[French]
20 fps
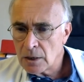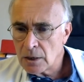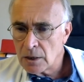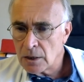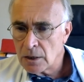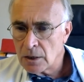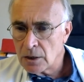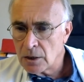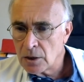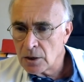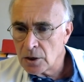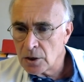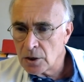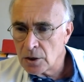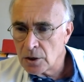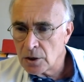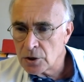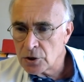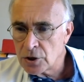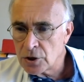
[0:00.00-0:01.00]

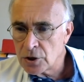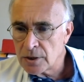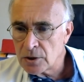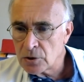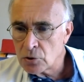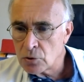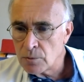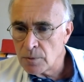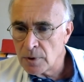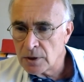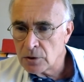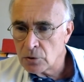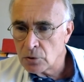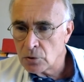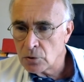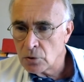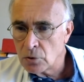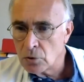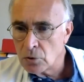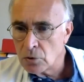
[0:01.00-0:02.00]
Euh, j'étais sous
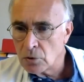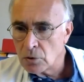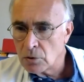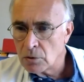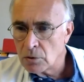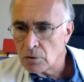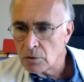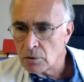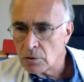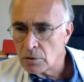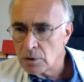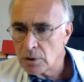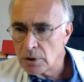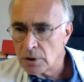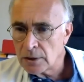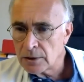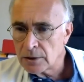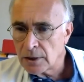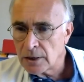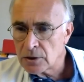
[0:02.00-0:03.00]
métaux il
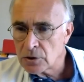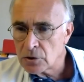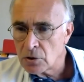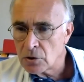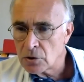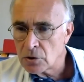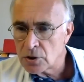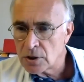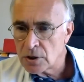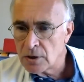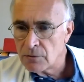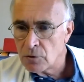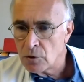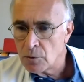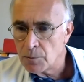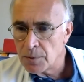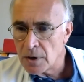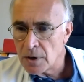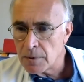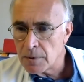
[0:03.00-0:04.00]
y a 13 ans, j'ai
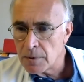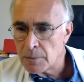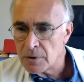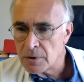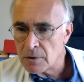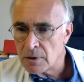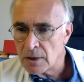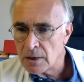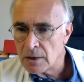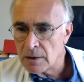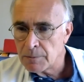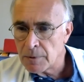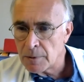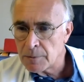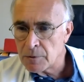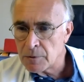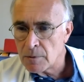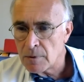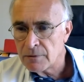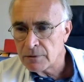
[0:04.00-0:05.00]
développé un, un
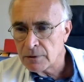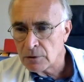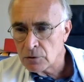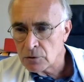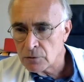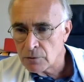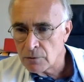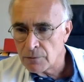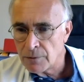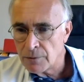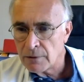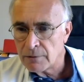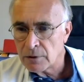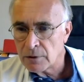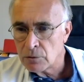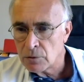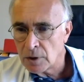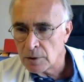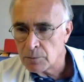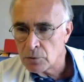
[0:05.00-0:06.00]
papillomavirus vulvaire
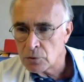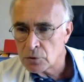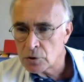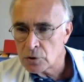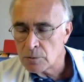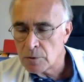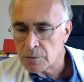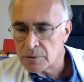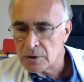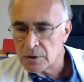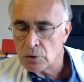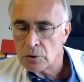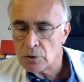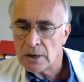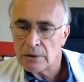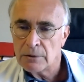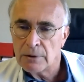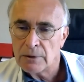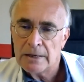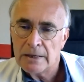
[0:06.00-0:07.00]
avec une réponse de biopsie de haut
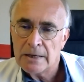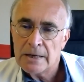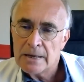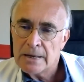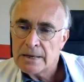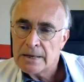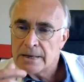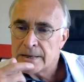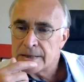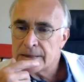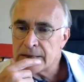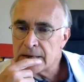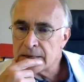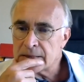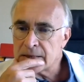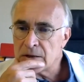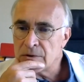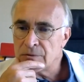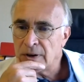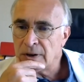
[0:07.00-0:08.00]
grade. Ça,
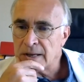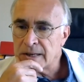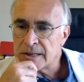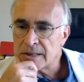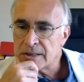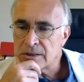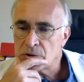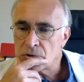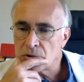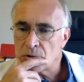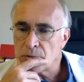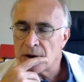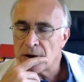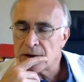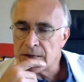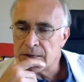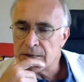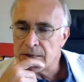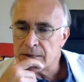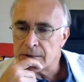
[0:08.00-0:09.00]
c'est une vraie question,
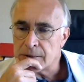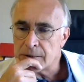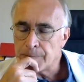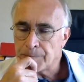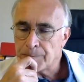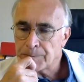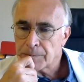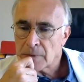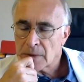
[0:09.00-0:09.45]
Marianique,